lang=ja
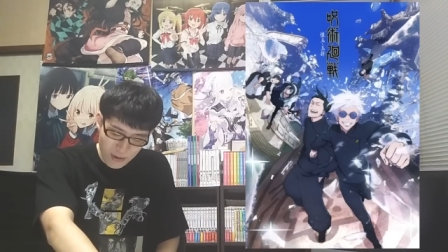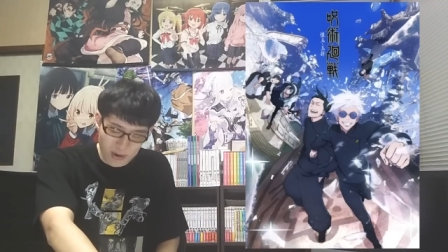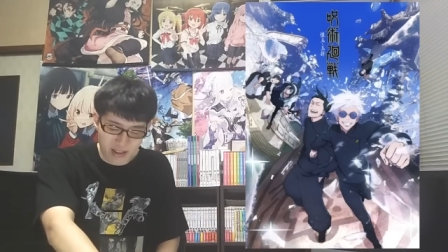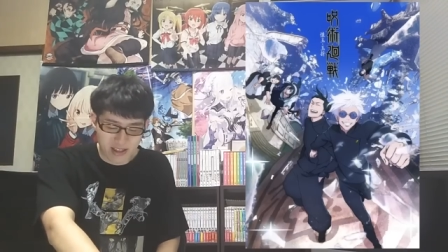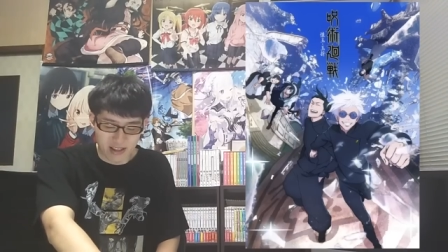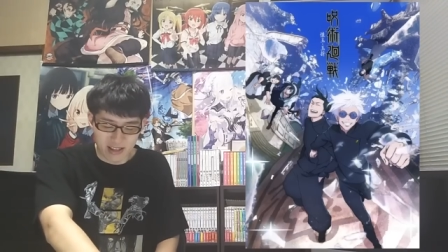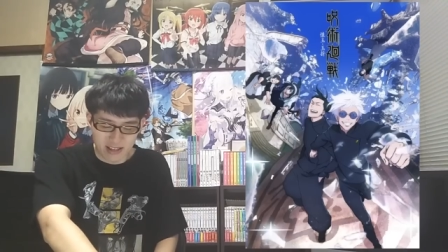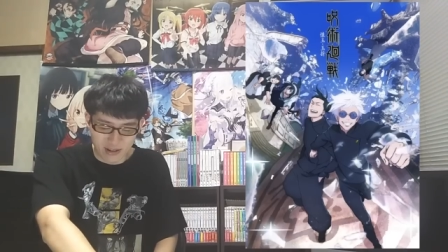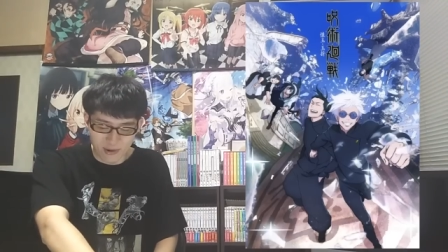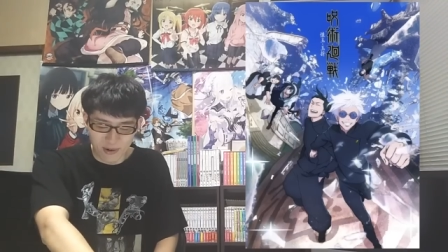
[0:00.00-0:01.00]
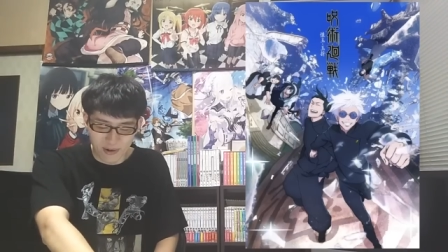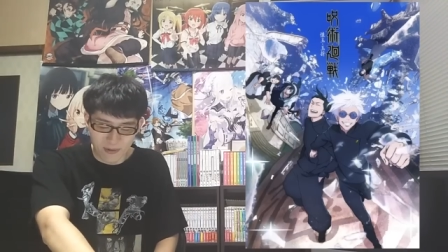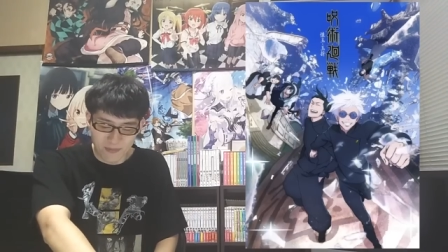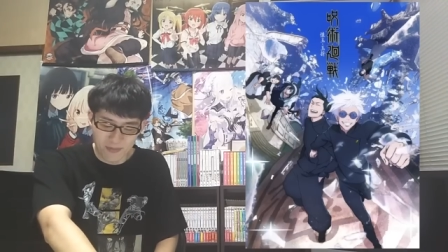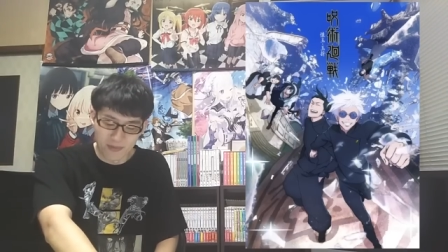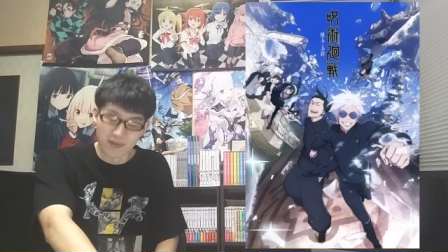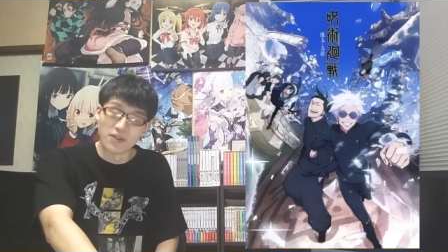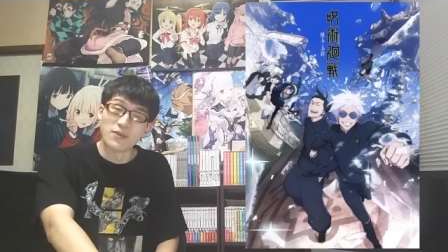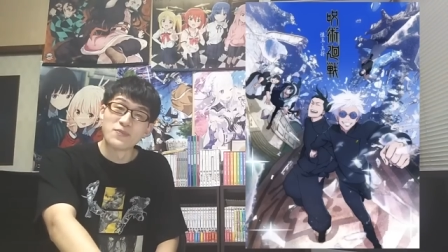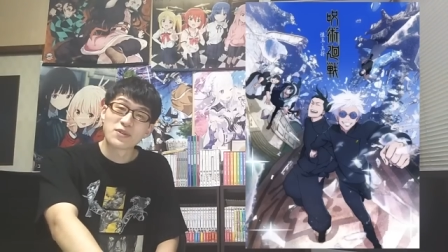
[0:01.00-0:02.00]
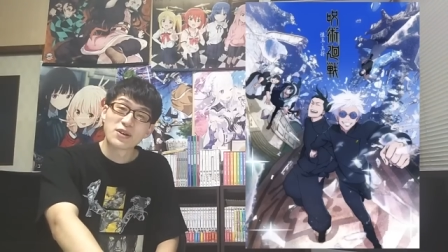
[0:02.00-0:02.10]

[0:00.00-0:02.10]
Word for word: こあったんですけどうん